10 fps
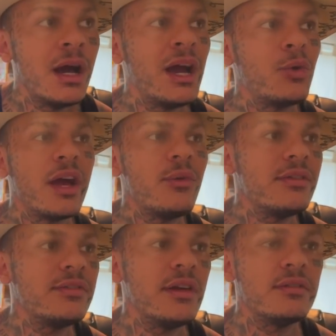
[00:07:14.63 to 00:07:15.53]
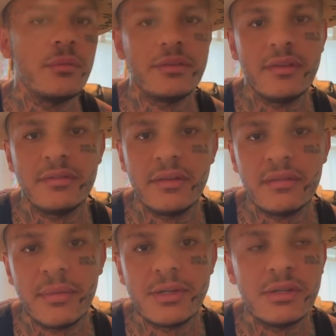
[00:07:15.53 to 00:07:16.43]
Ah, eu quero essência, mas a
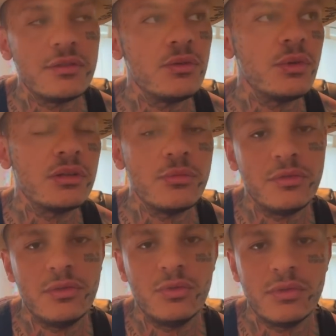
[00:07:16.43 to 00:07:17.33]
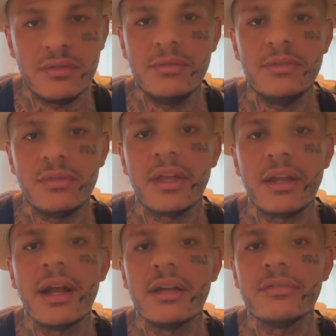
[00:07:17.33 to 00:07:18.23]
essência batia 50 mil visuas os vídeos, tá
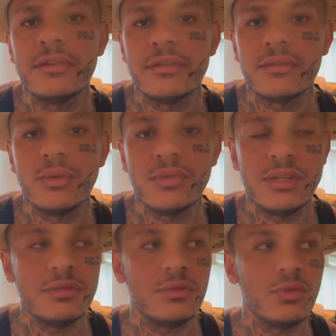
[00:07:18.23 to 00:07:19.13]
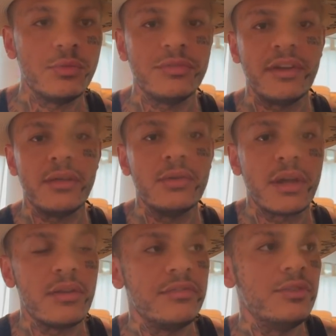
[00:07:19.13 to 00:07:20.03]
ligado, fãs? Quando a gente, todo mundo fala, oh, eu
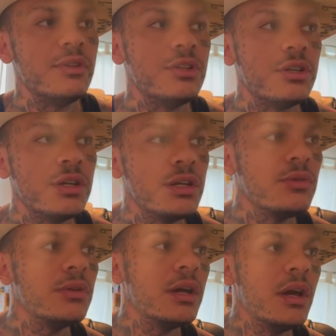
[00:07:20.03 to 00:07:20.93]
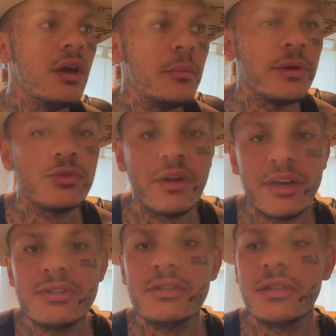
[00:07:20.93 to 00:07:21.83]
quero vídeo antigo,
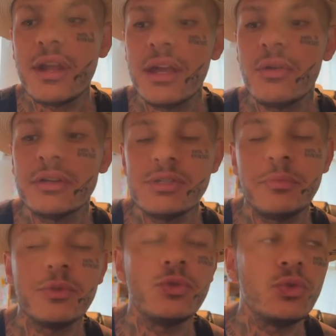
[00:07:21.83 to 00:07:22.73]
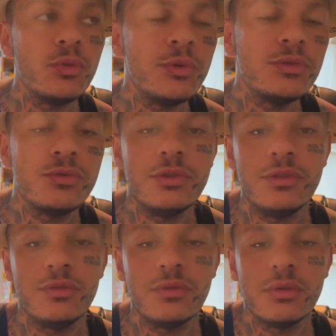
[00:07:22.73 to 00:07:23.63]
personagem de treino, a gente postou muito
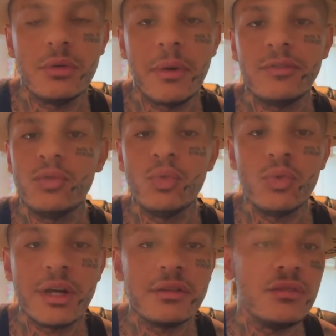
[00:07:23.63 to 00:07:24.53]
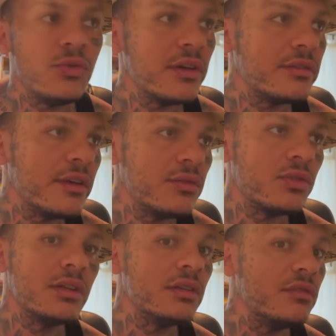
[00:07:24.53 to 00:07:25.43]
isso. Mas nunca teve o
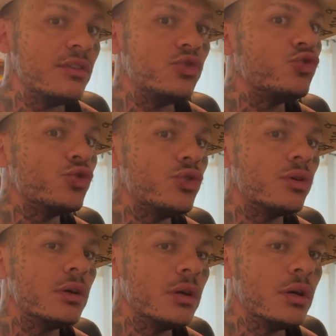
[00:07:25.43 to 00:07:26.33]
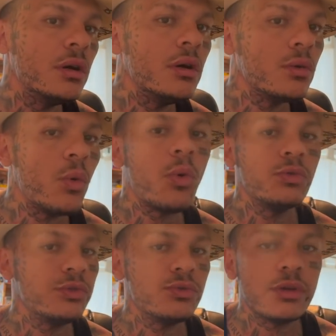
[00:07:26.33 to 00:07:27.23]
acesso que teve em julho, com o
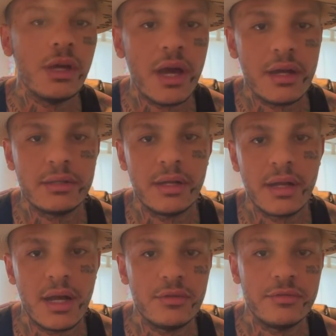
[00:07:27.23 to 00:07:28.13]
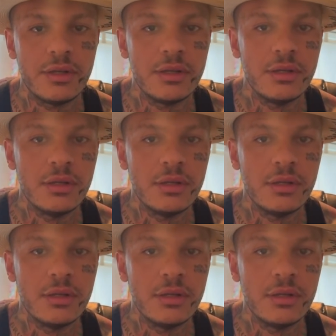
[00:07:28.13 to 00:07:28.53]
conteúdo que era, tá ligado, fãs?